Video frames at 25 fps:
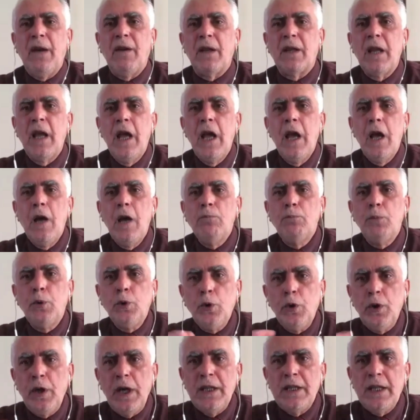Evet.
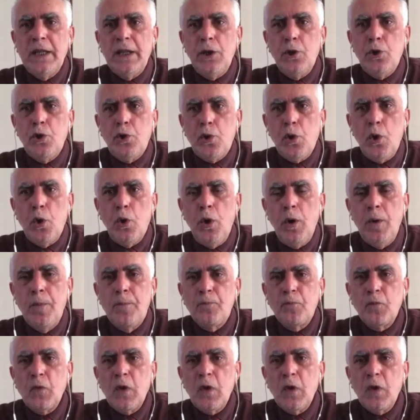Bunun nedeni şu.